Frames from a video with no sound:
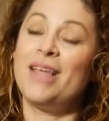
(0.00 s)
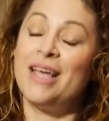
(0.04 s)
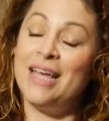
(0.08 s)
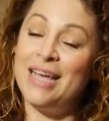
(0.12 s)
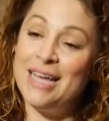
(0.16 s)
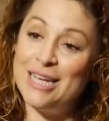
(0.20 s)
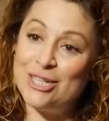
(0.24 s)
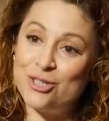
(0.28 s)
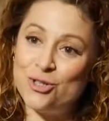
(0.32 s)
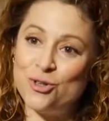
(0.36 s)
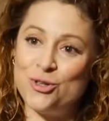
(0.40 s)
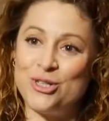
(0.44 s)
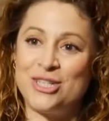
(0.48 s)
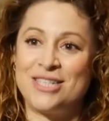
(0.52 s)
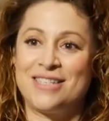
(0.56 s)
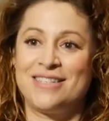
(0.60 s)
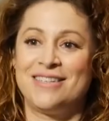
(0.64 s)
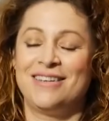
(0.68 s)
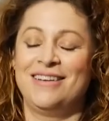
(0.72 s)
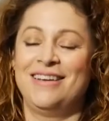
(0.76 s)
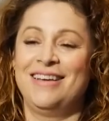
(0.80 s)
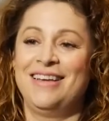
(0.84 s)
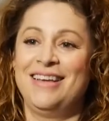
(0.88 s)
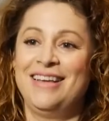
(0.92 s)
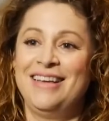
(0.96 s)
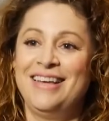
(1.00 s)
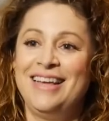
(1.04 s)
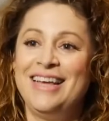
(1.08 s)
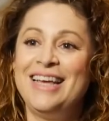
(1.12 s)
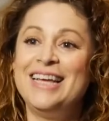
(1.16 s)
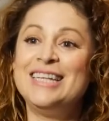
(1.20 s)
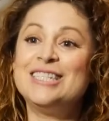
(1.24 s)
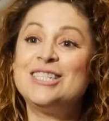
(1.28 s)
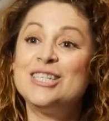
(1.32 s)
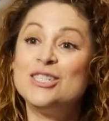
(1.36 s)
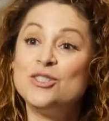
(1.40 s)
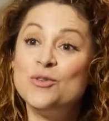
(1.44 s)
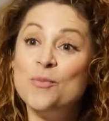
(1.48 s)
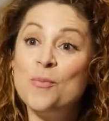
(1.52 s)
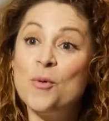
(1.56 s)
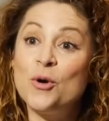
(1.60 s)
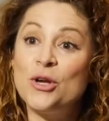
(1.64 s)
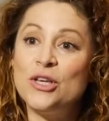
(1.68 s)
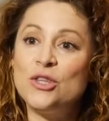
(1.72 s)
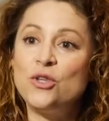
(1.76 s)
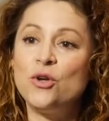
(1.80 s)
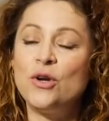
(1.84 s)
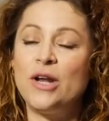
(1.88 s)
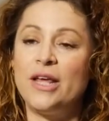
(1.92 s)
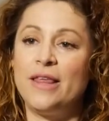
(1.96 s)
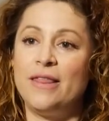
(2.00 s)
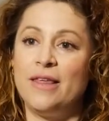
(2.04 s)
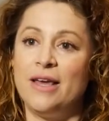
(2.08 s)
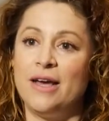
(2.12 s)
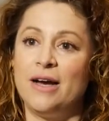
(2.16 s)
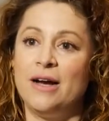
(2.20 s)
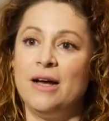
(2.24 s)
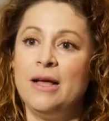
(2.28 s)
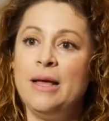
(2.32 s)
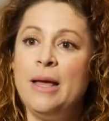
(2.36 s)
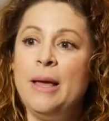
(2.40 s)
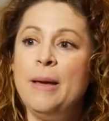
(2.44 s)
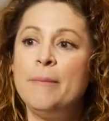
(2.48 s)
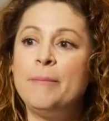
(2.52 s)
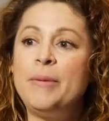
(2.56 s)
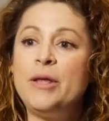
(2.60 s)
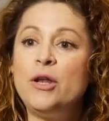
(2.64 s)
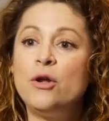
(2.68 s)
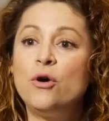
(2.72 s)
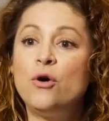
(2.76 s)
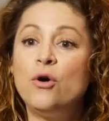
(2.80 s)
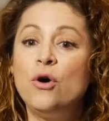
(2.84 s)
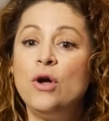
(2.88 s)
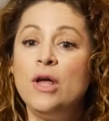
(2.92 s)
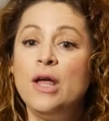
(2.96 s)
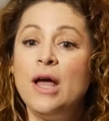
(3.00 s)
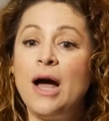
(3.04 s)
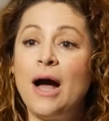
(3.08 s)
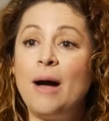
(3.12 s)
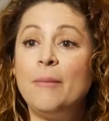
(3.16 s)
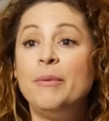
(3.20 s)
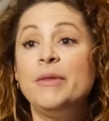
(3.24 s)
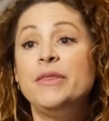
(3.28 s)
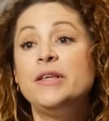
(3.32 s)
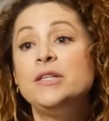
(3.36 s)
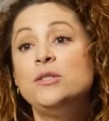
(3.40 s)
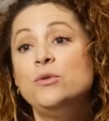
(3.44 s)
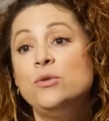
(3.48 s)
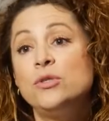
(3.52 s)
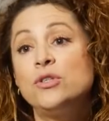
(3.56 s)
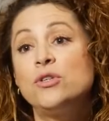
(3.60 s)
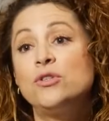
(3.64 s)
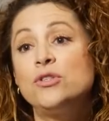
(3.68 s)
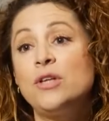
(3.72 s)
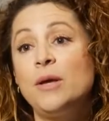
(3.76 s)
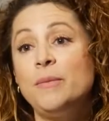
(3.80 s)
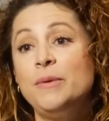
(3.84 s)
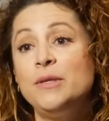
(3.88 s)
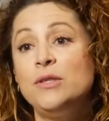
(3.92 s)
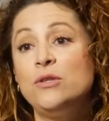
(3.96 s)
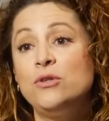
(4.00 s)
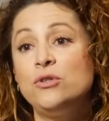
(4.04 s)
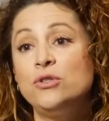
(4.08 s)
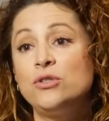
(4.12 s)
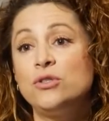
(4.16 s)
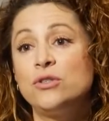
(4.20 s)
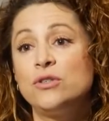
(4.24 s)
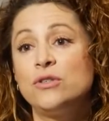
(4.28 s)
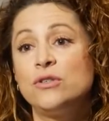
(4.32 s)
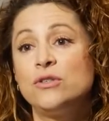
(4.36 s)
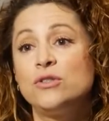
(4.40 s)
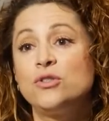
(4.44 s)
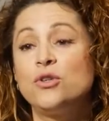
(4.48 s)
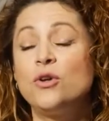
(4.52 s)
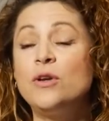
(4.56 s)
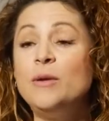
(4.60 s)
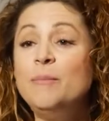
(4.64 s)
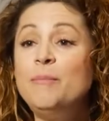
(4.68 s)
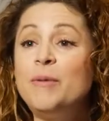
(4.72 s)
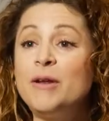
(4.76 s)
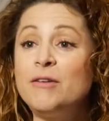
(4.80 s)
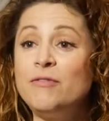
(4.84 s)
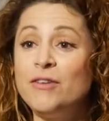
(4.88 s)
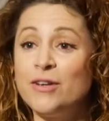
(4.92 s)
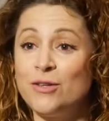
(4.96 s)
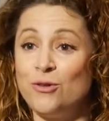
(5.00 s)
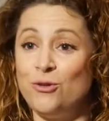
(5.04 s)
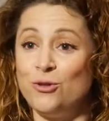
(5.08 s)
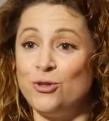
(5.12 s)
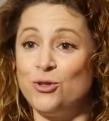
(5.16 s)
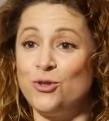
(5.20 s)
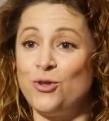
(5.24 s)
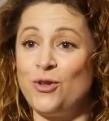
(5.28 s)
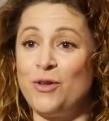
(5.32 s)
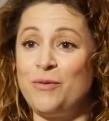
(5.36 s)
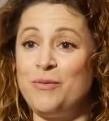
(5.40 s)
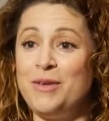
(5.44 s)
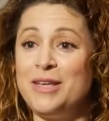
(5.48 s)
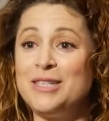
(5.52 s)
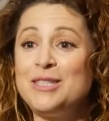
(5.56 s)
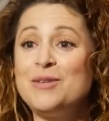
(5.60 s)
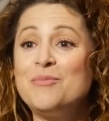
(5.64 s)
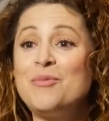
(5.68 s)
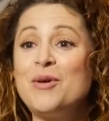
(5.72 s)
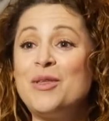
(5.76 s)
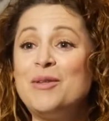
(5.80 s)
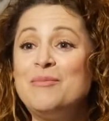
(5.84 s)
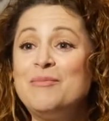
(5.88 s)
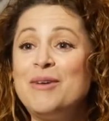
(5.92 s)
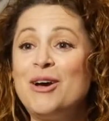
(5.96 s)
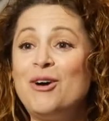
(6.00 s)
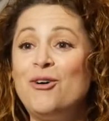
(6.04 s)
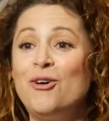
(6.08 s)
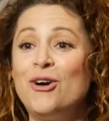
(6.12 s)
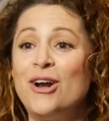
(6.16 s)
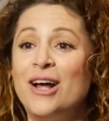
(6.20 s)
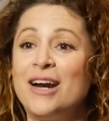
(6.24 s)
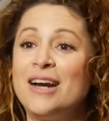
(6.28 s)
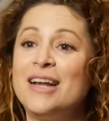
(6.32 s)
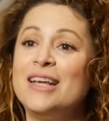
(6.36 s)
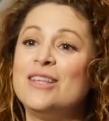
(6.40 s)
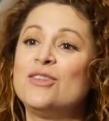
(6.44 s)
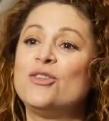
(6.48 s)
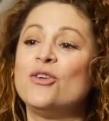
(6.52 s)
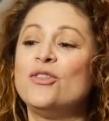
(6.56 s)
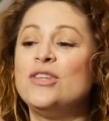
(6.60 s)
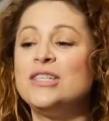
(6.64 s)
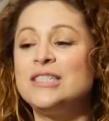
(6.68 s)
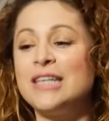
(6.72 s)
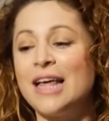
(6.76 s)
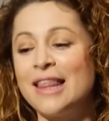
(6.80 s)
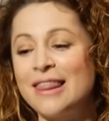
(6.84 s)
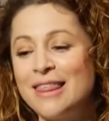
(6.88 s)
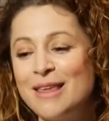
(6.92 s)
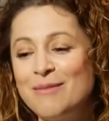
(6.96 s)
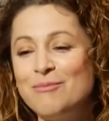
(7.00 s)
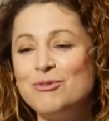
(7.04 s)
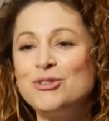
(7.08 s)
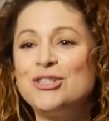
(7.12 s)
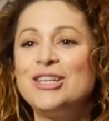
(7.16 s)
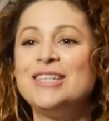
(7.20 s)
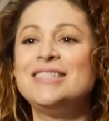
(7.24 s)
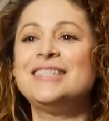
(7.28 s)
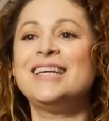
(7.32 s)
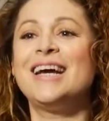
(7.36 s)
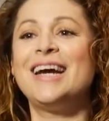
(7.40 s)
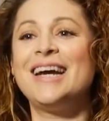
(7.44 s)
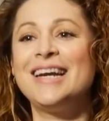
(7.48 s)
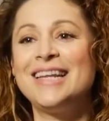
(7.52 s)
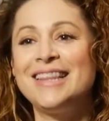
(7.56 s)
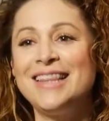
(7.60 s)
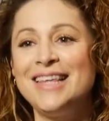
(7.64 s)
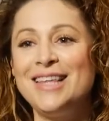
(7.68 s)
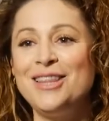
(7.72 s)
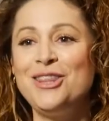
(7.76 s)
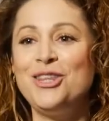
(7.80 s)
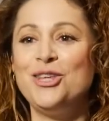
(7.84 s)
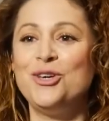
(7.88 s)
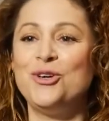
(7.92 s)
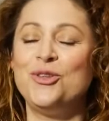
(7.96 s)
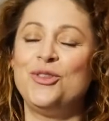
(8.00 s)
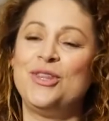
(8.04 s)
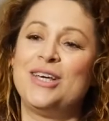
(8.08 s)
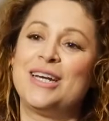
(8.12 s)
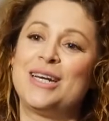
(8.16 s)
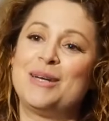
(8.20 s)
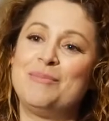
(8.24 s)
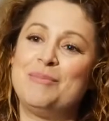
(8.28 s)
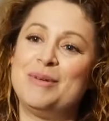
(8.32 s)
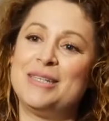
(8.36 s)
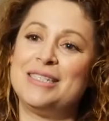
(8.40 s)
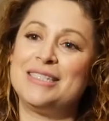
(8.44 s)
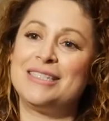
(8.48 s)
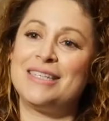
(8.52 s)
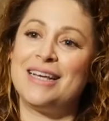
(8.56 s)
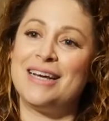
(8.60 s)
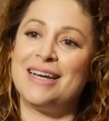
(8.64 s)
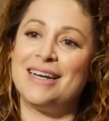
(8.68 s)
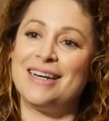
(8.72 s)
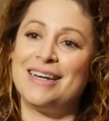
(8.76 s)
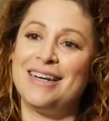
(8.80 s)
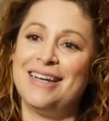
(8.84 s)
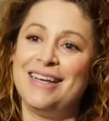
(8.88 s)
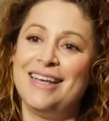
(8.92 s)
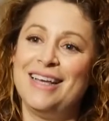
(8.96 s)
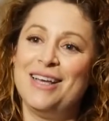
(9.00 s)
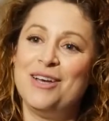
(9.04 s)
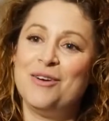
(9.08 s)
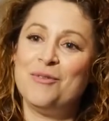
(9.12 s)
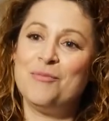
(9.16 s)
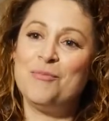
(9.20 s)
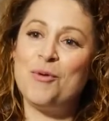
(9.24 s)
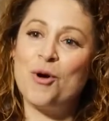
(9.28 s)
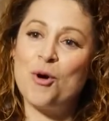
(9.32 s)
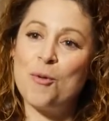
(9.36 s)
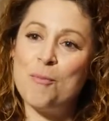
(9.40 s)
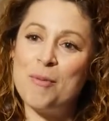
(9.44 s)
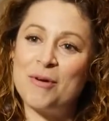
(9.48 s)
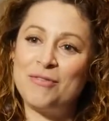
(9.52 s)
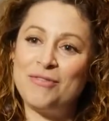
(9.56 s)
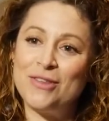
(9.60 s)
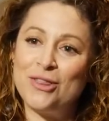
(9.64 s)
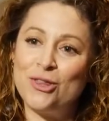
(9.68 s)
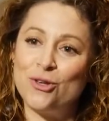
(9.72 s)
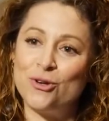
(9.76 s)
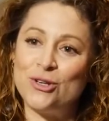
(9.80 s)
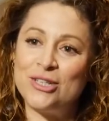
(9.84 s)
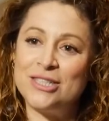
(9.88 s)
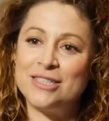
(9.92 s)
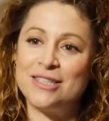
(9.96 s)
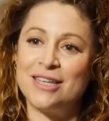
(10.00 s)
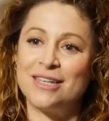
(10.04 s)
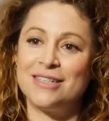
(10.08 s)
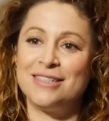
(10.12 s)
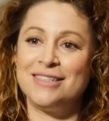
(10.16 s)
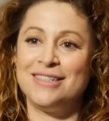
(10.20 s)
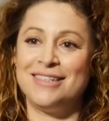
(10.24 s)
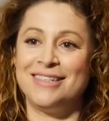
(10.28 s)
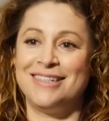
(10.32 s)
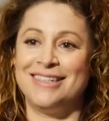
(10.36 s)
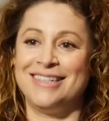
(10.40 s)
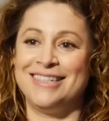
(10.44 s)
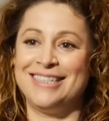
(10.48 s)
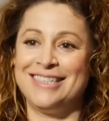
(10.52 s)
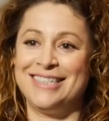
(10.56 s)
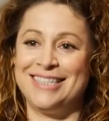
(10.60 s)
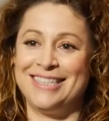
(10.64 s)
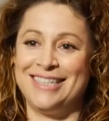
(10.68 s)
Eso es. Esa es un poquito la idea. Pero a veces nuestros hábitos son imperfectos, todavía se pueden mejorar. Ah. Entonces hacemos ese ejercicio de repensar un poco perfeccionistas en ese